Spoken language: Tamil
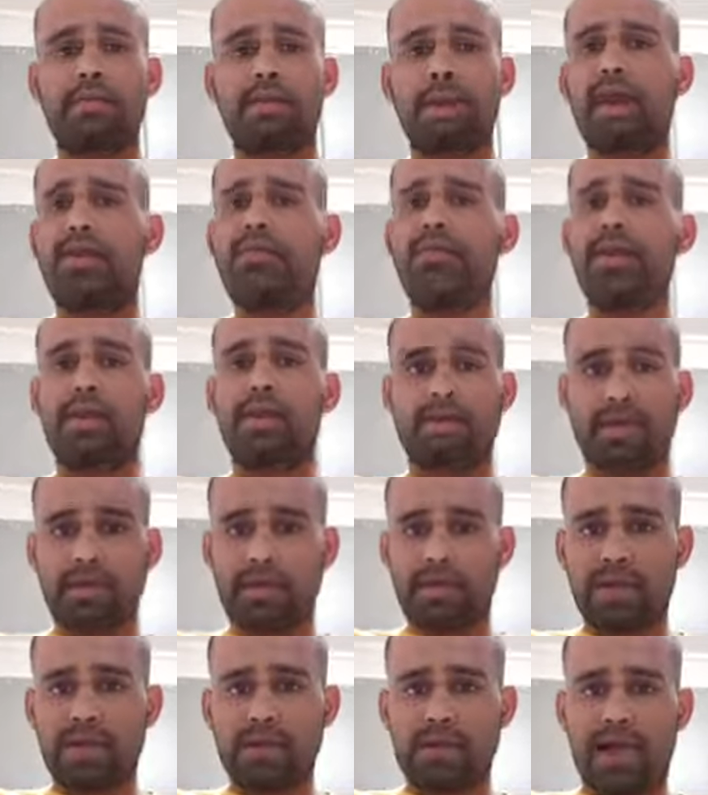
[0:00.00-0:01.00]
பெற வேண்டும்
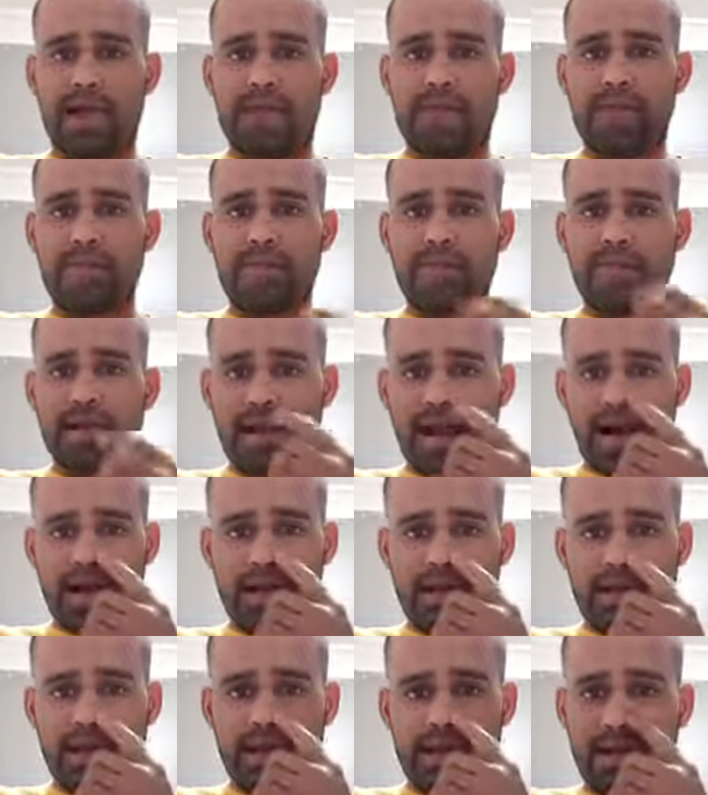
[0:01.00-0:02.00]
என்பதுதான்
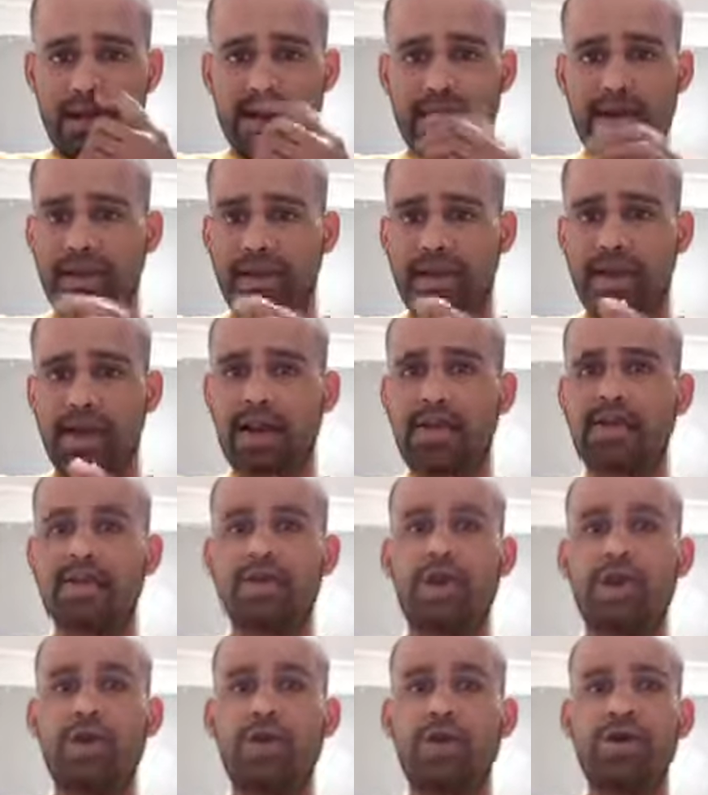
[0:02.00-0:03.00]
அது
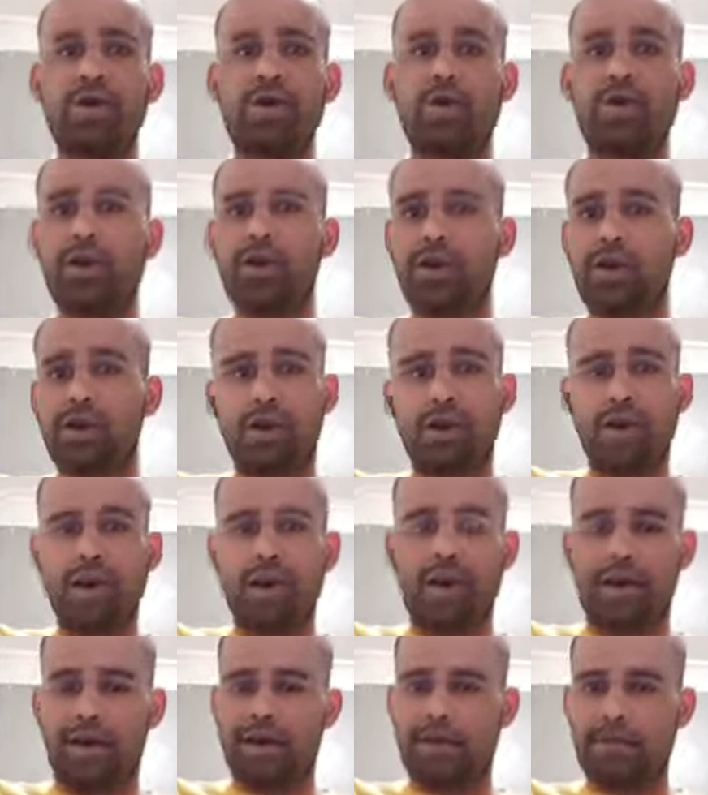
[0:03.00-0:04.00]
லட்சங்களோ கோடிகளோ அல்ல